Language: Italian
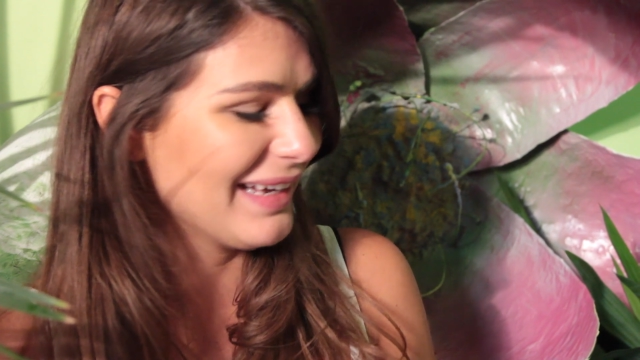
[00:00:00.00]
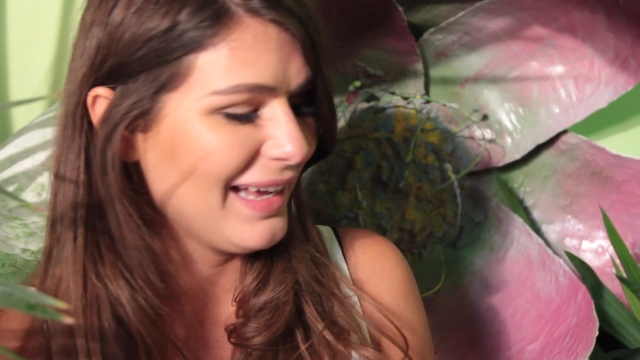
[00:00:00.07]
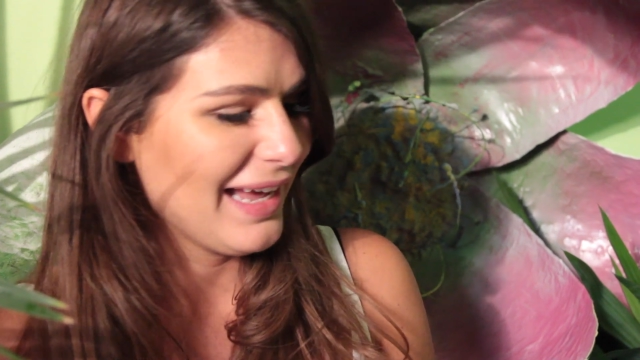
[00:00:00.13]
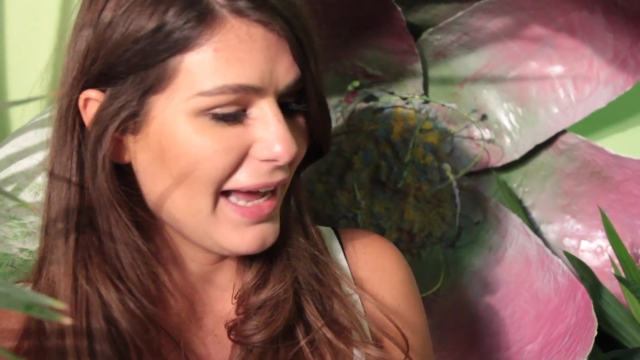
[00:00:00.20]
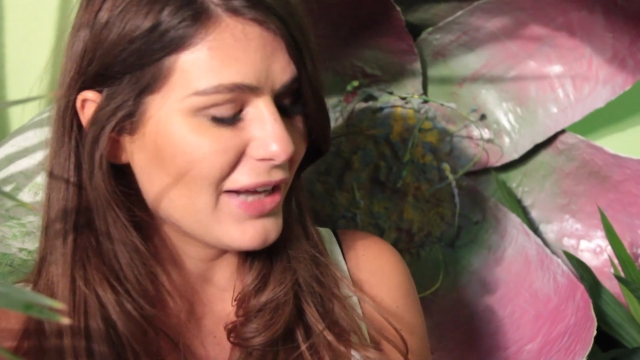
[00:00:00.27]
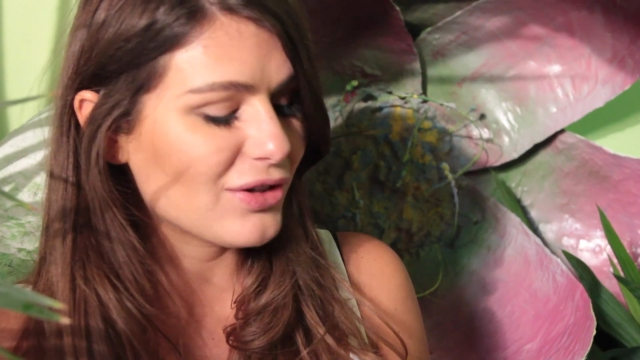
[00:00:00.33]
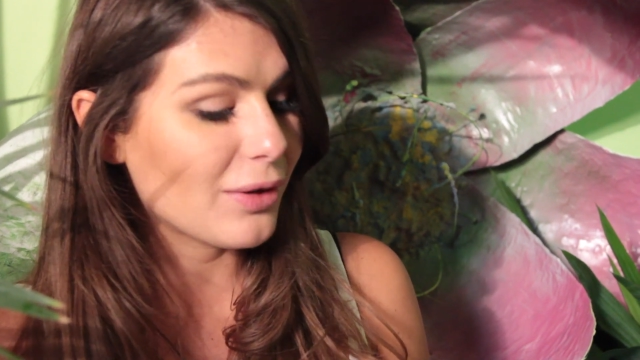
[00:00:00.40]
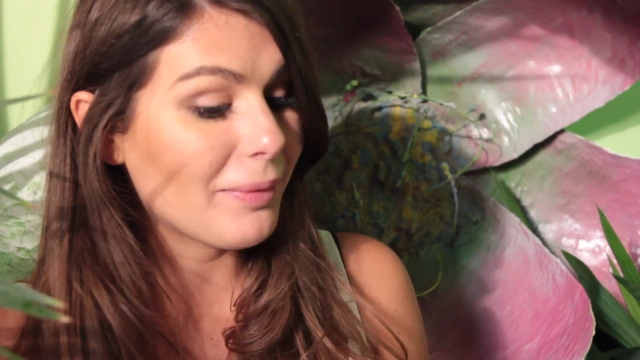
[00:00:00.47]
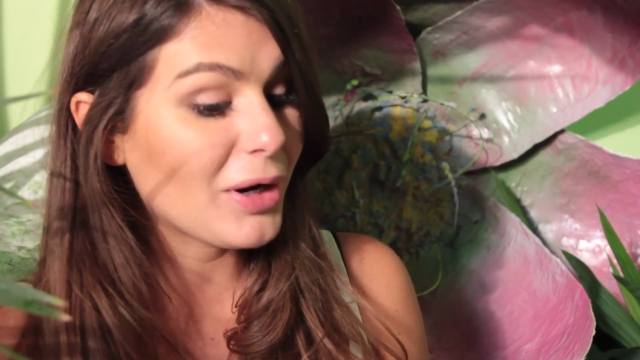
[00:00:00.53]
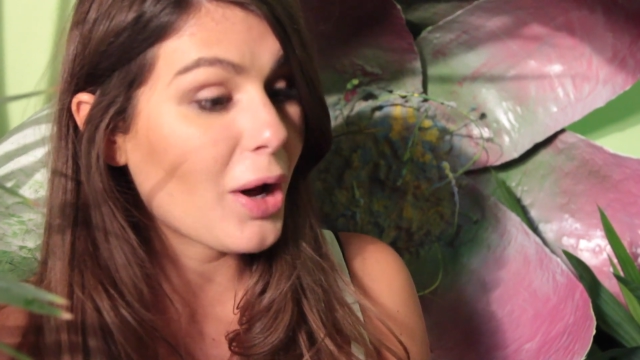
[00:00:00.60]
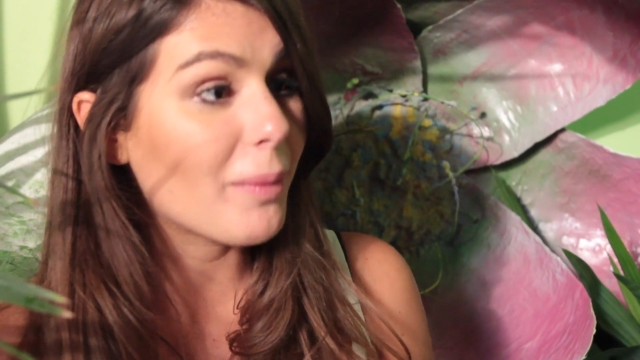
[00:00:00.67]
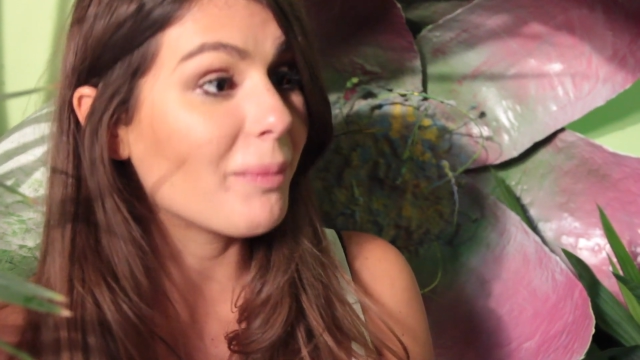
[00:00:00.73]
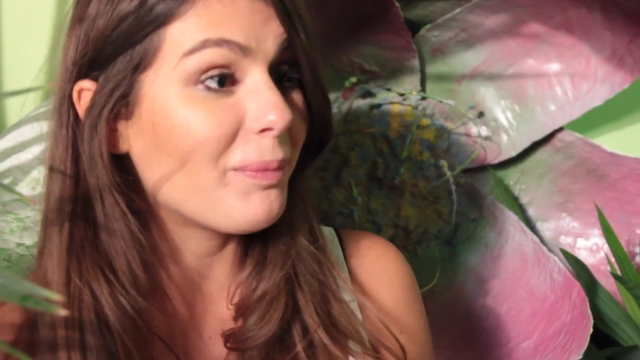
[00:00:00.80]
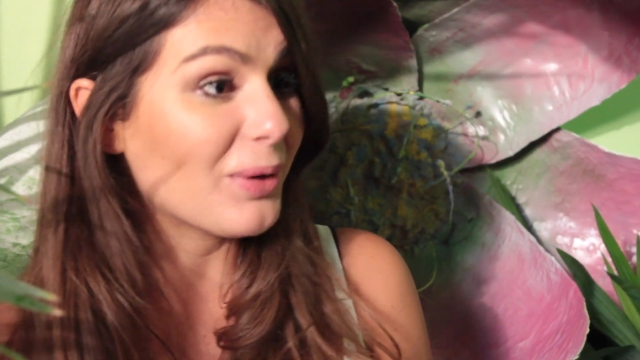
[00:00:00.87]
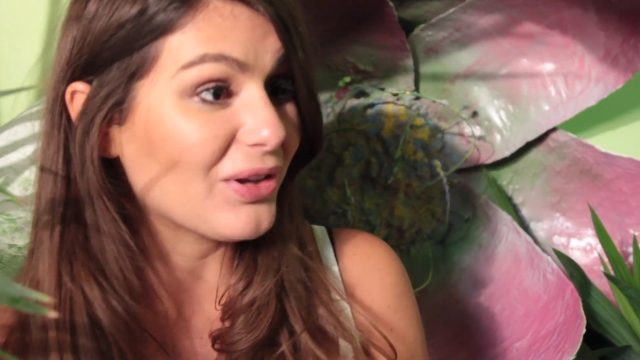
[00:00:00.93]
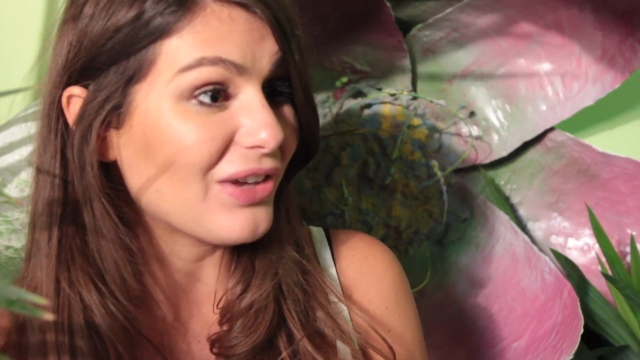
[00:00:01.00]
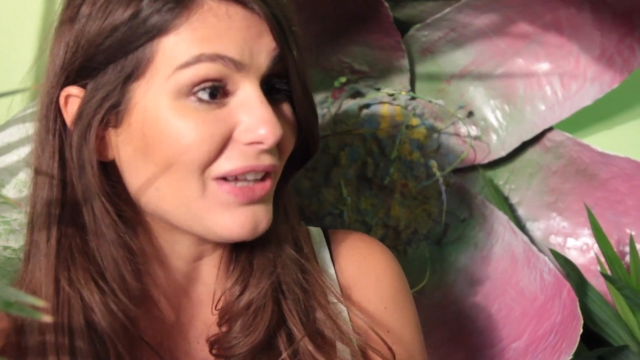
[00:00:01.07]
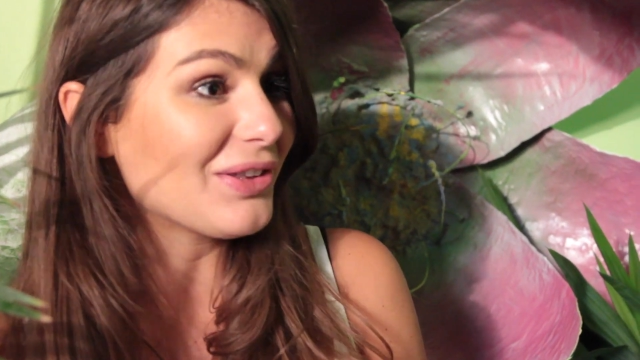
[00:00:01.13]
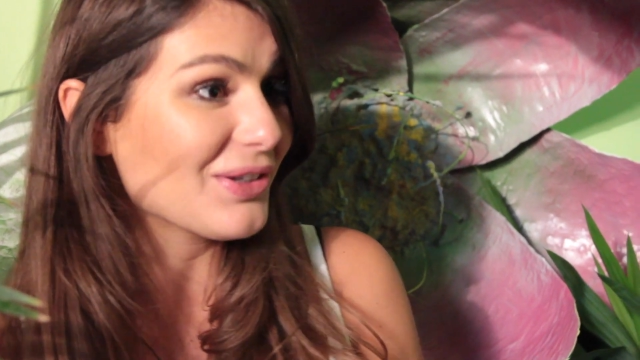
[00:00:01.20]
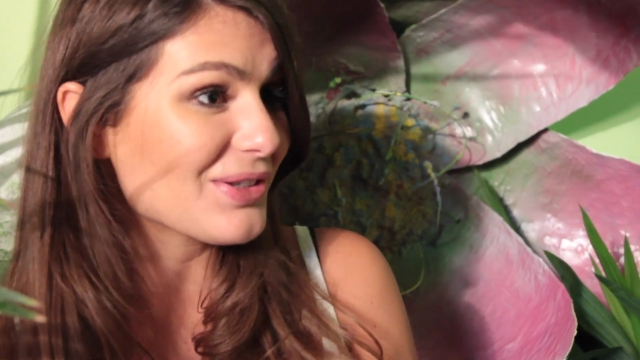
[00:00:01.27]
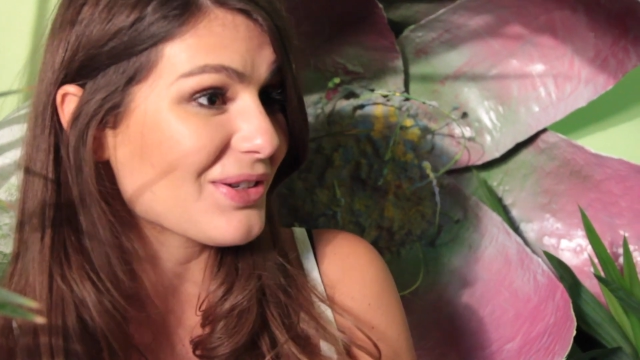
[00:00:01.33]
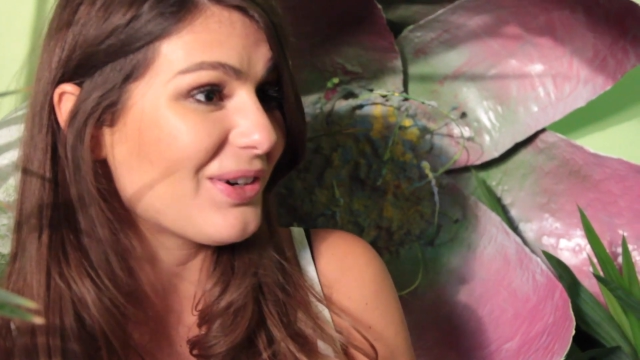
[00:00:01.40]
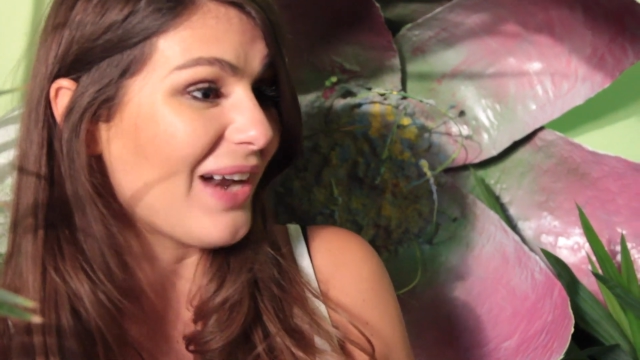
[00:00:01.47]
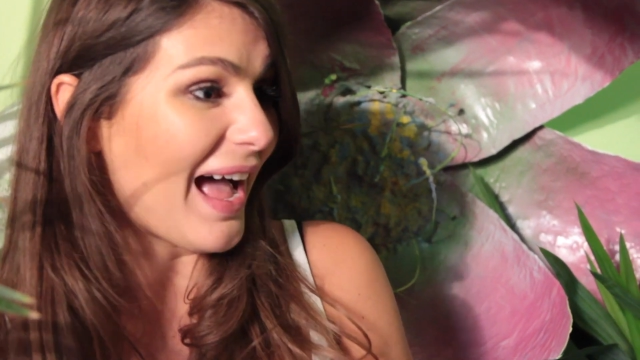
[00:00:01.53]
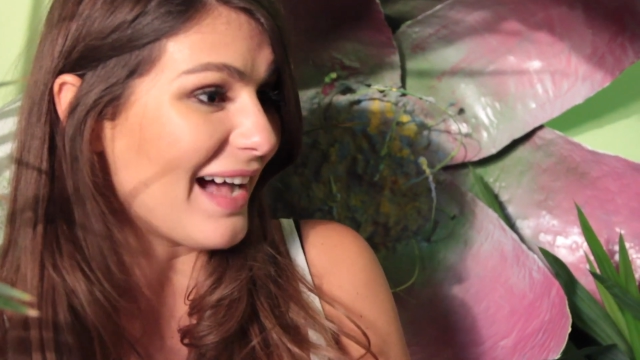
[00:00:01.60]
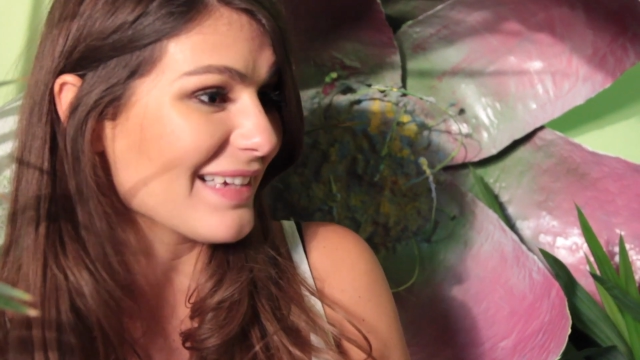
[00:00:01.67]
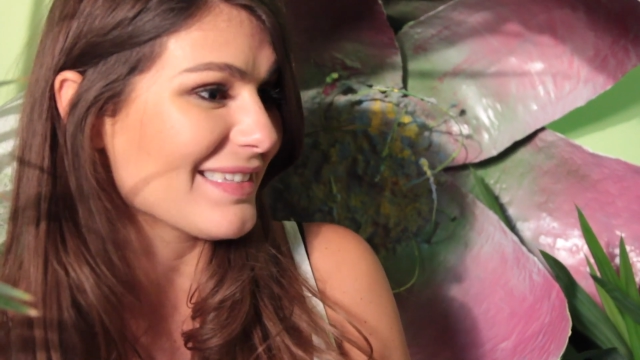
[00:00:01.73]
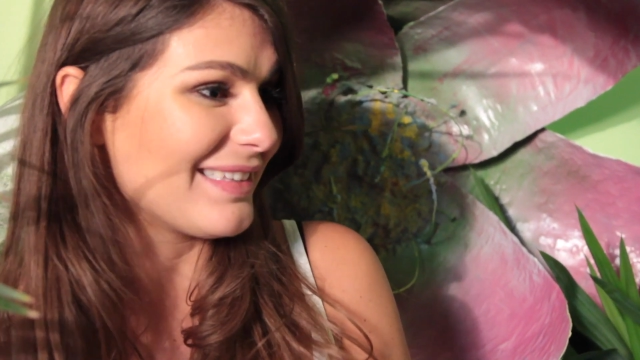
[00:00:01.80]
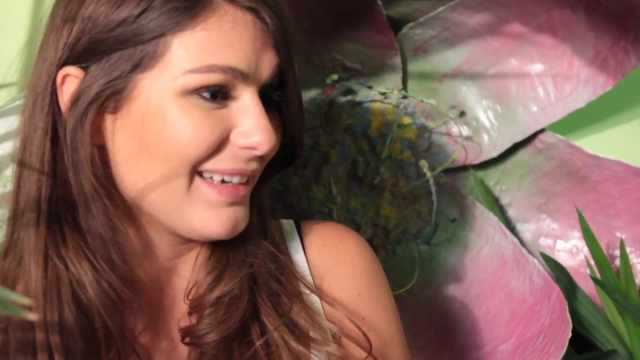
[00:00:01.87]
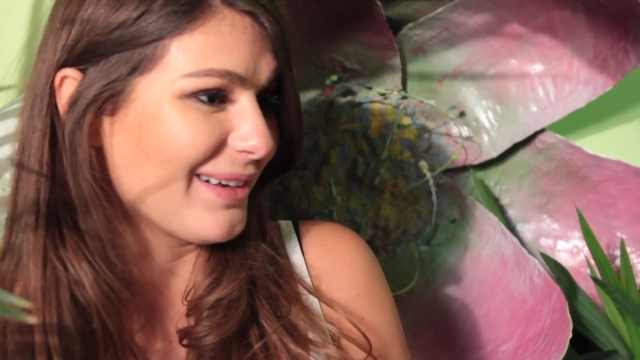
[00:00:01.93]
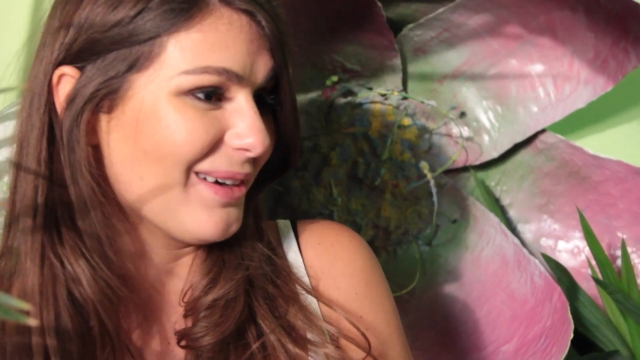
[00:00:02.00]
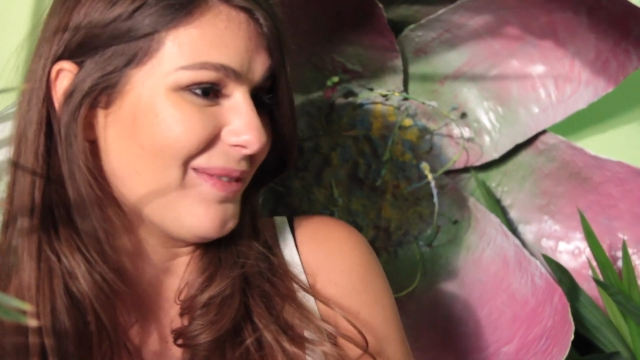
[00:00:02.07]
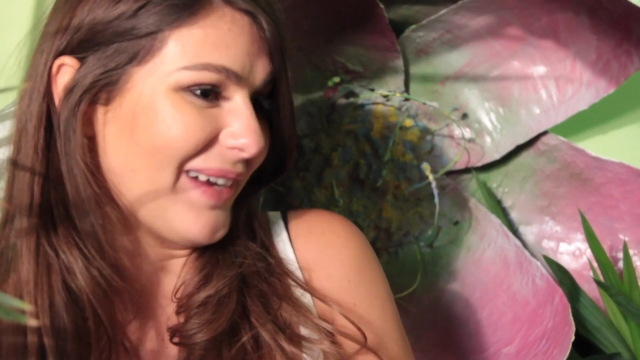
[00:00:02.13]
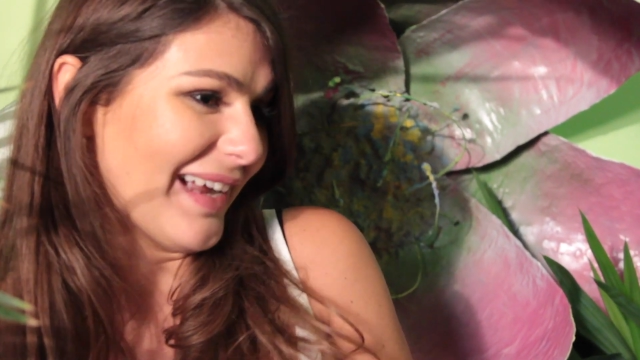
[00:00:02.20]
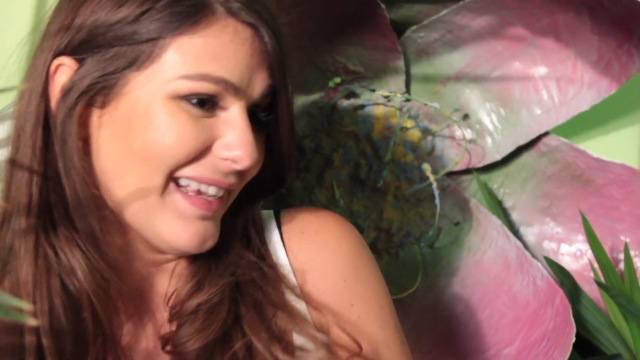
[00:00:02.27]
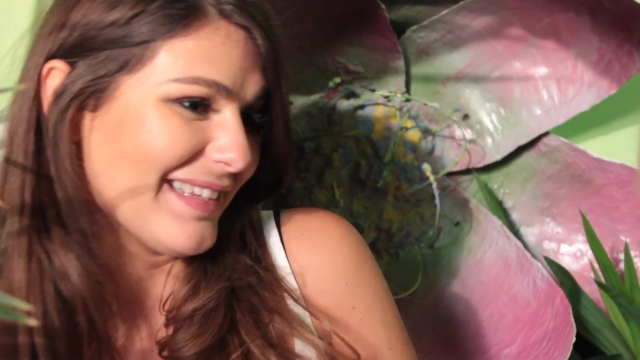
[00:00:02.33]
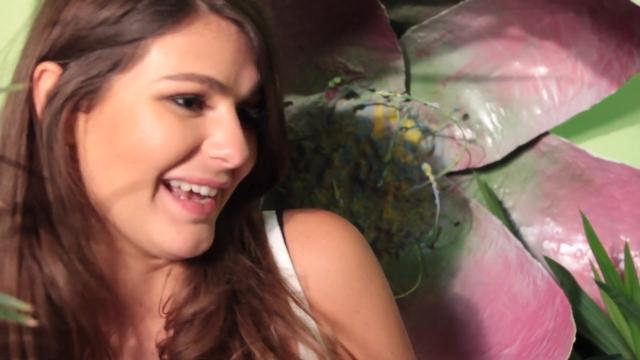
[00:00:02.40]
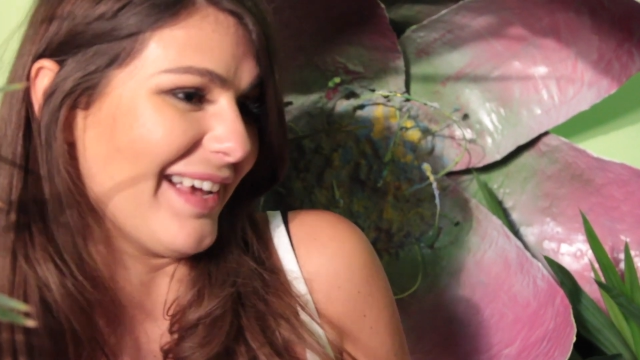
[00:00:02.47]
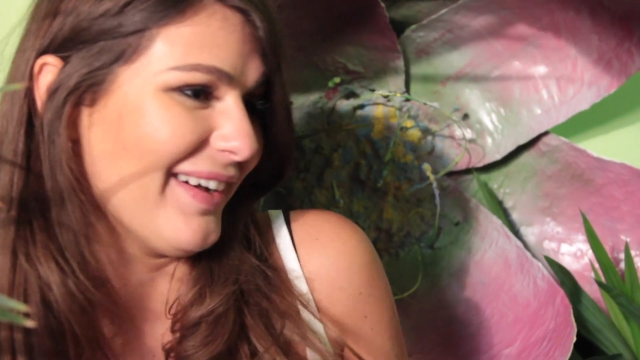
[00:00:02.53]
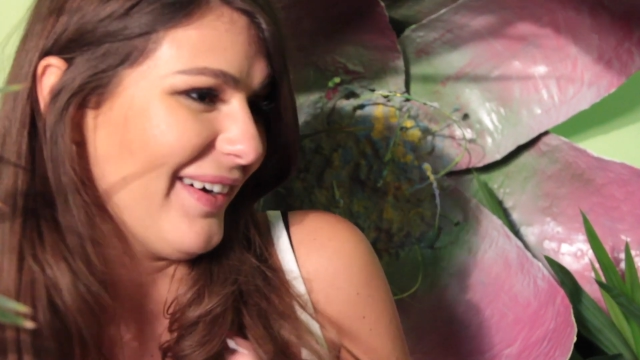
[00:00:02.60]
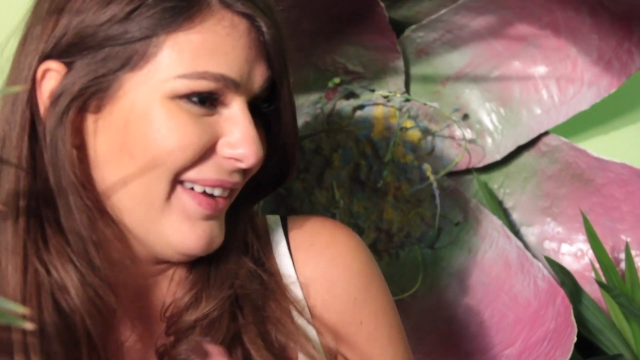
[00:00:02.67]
e diceva, ma no, un progetto scolastico, perché sai io...